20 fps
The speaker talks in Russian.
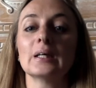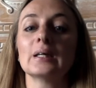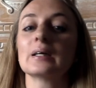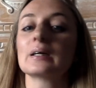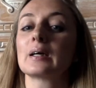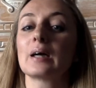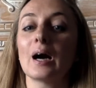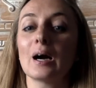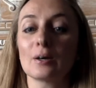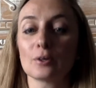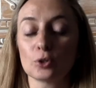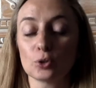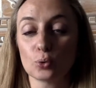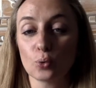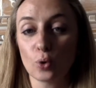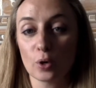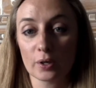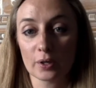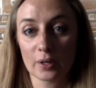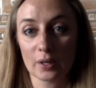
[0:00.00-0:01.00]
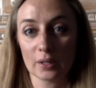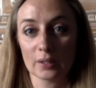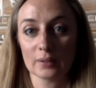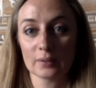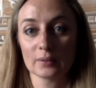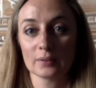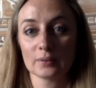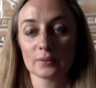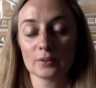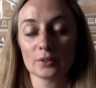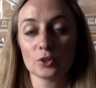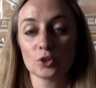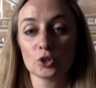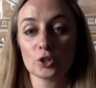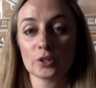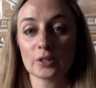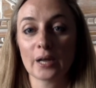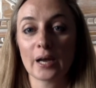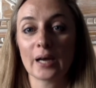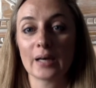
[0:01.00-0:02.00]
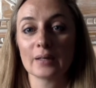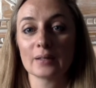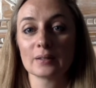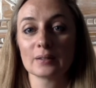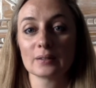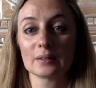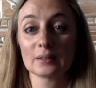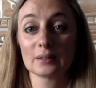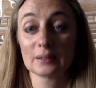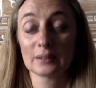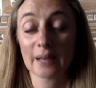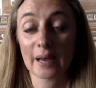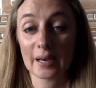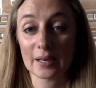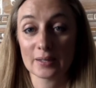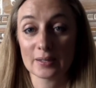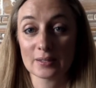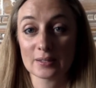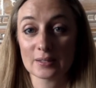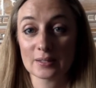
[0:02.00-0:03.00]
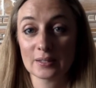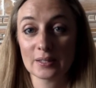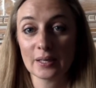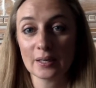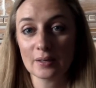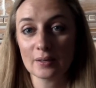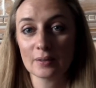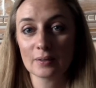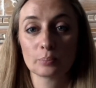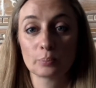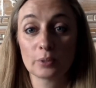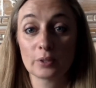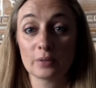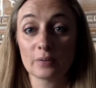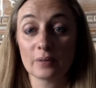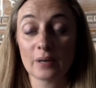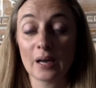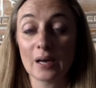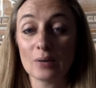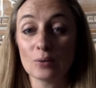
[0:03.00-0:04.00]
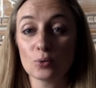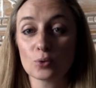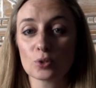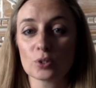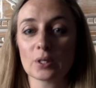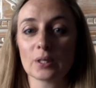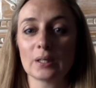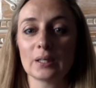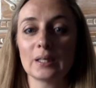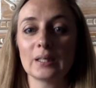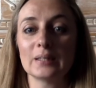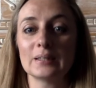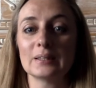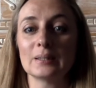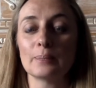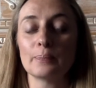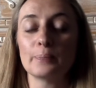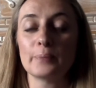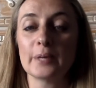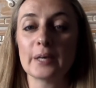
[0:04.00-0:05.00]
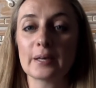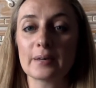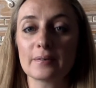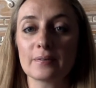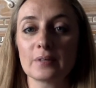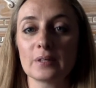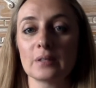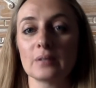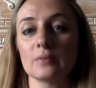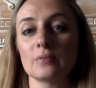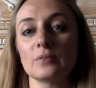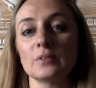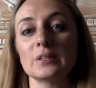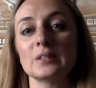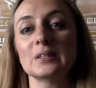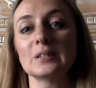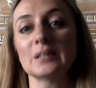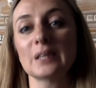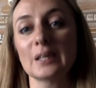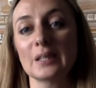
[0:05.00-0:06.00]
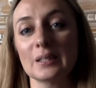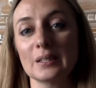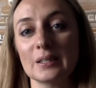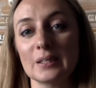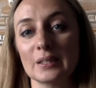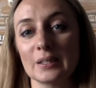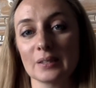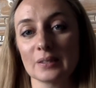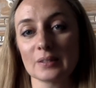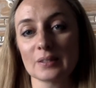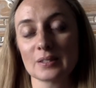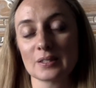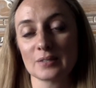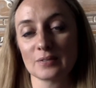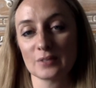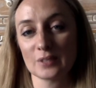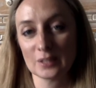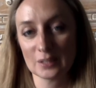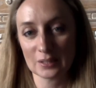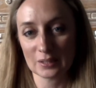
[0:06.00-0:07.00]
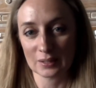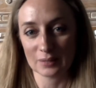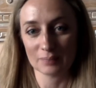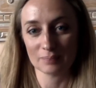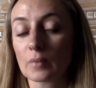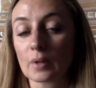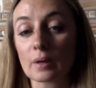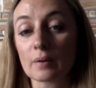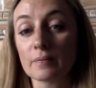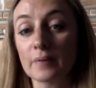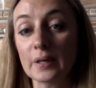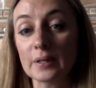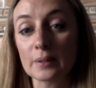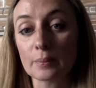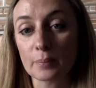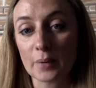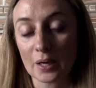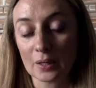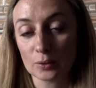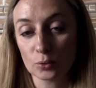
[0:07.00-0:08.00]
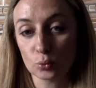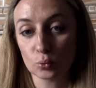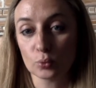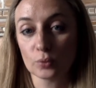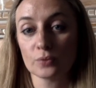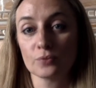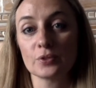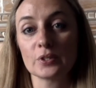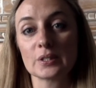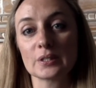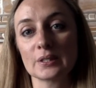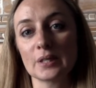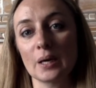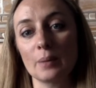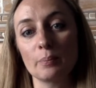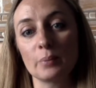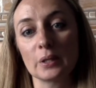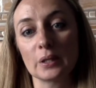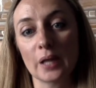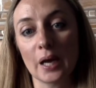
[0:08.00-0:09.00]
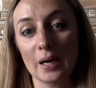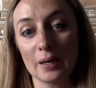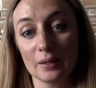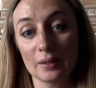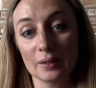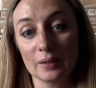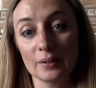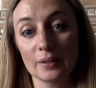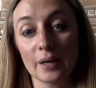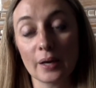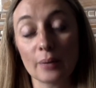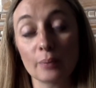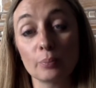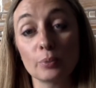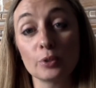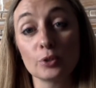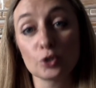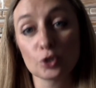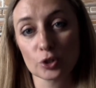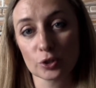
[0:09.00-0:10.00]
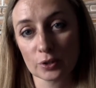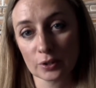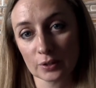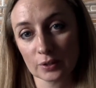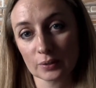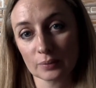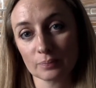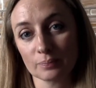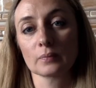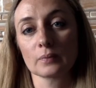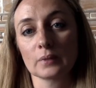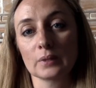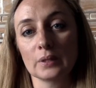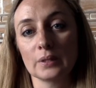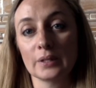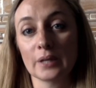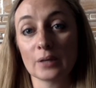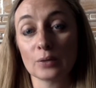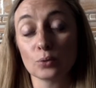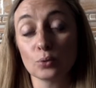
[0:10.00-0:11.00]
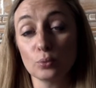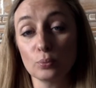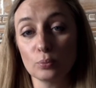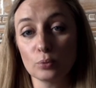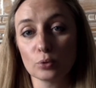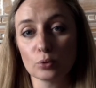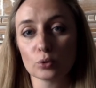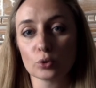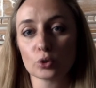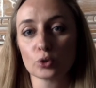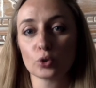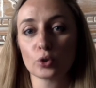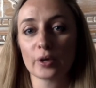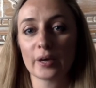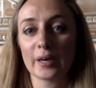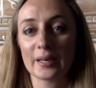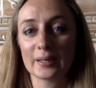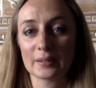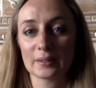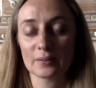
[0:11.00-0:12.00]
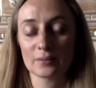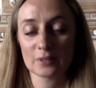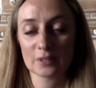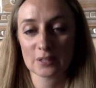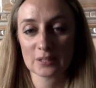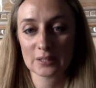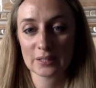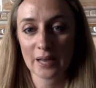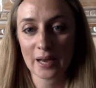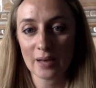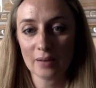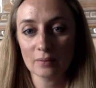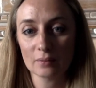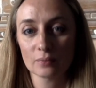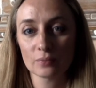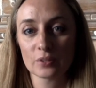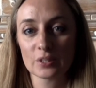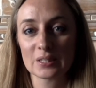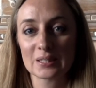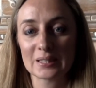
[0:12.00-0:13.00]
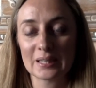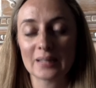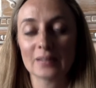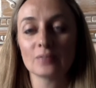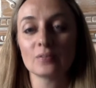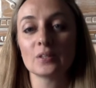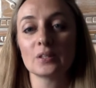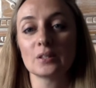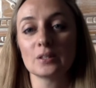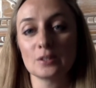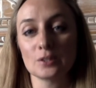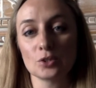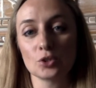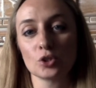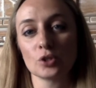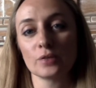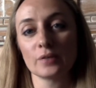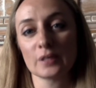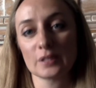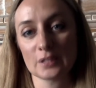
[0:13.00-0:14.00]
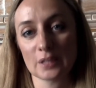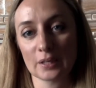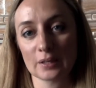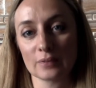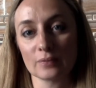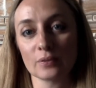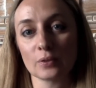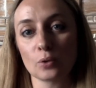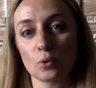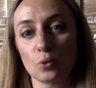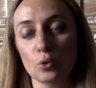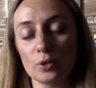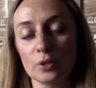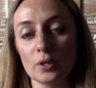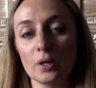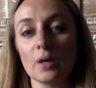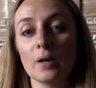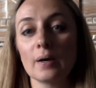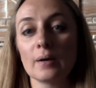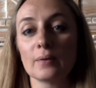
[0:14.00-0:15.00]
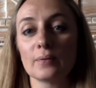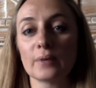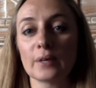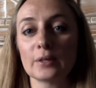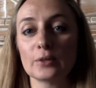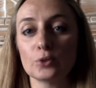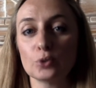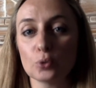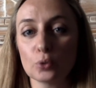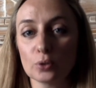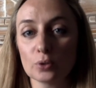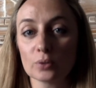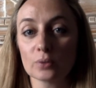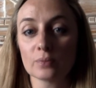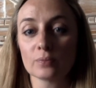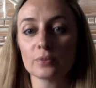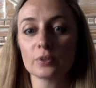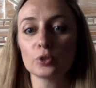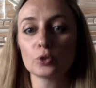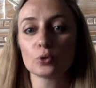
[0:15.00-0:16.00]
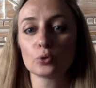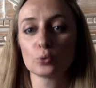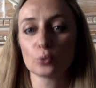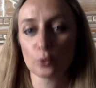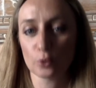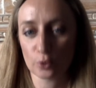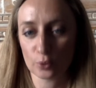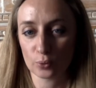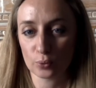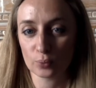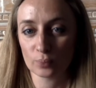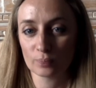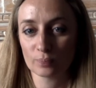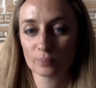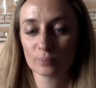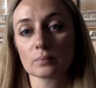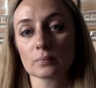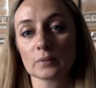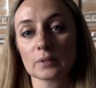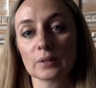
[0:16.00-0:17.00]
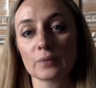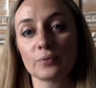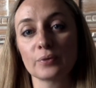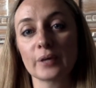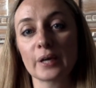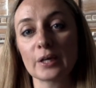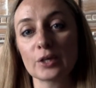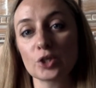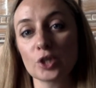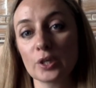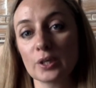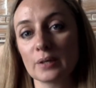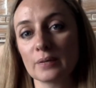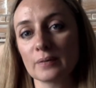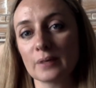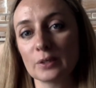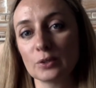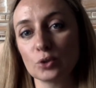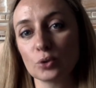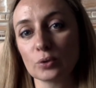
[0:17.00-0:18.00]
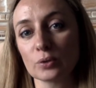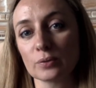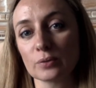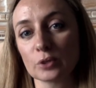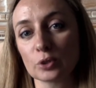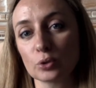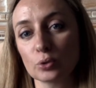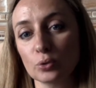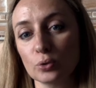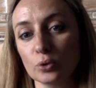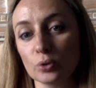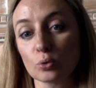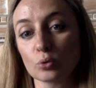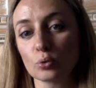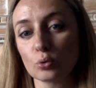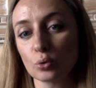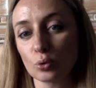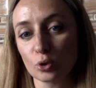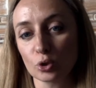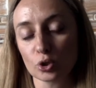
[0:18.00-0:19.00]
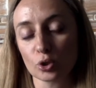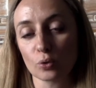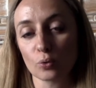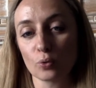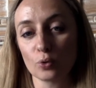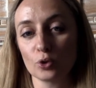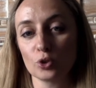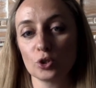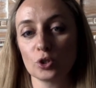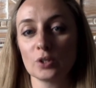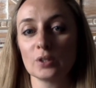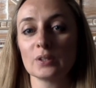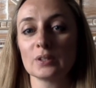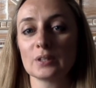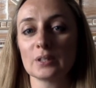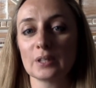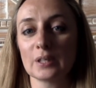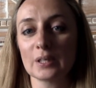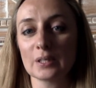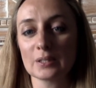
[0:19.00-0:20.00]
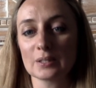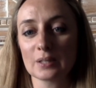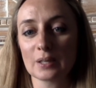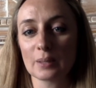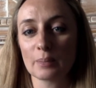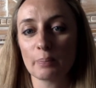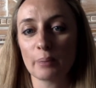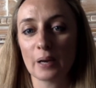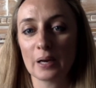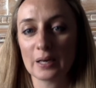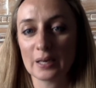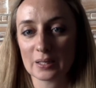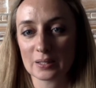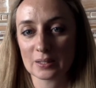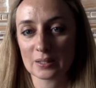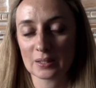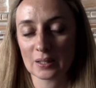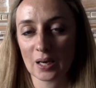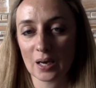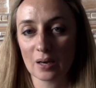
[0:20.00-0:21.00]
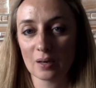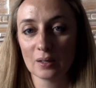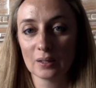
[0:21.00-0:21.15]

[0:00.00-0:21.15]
Как только начинает тает снег, появляются эти первые весенние цветы. В этом году весна была необычной. Я думаю, что эта весна, весна 2020 года, войдет в историю. Выражение «войдет в историю» тоже очень интересное и полезное.